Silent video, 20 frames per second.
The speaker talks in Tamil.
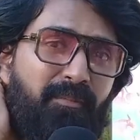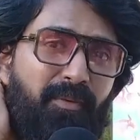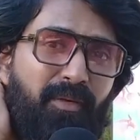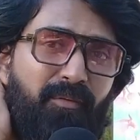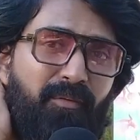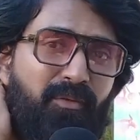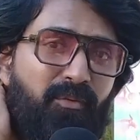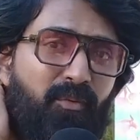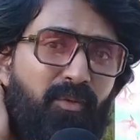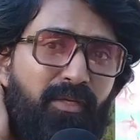அந்த
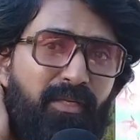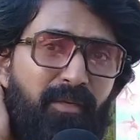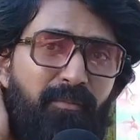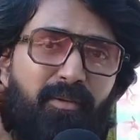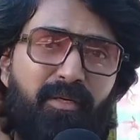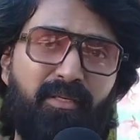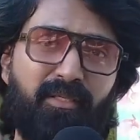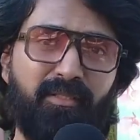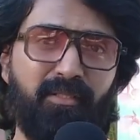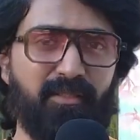படம் வந்து உங்களை
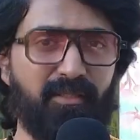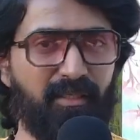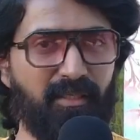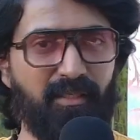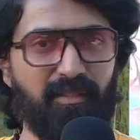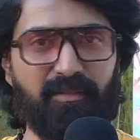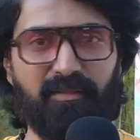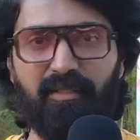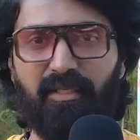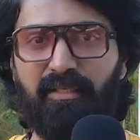ஏமாற்றத்தை
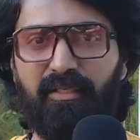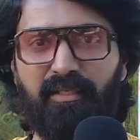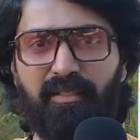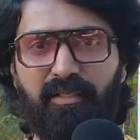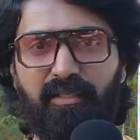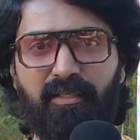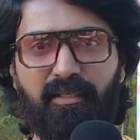தராது அதில்